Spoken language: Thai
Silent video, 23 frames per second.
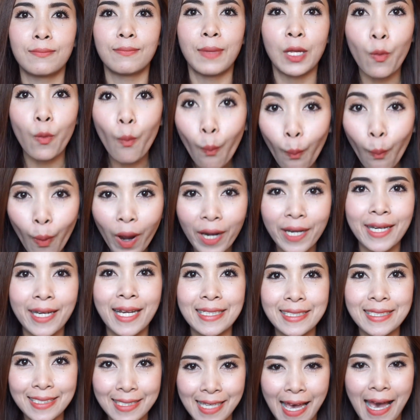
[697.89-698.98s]
ไม่อ้วน
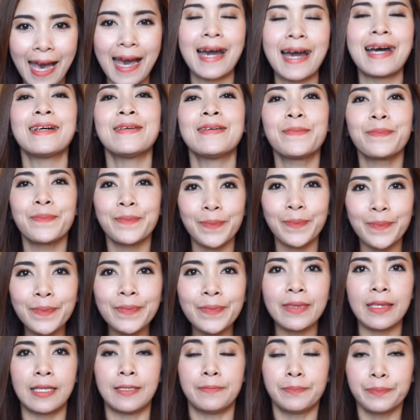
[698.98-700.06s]
นะจ๊ะอื
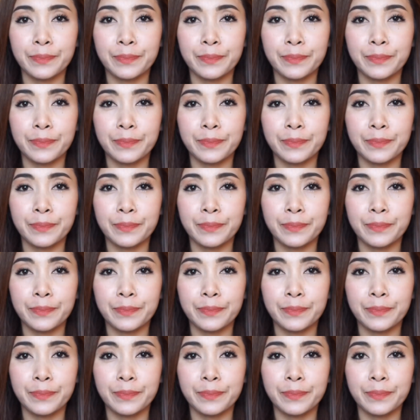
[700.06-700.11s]
ม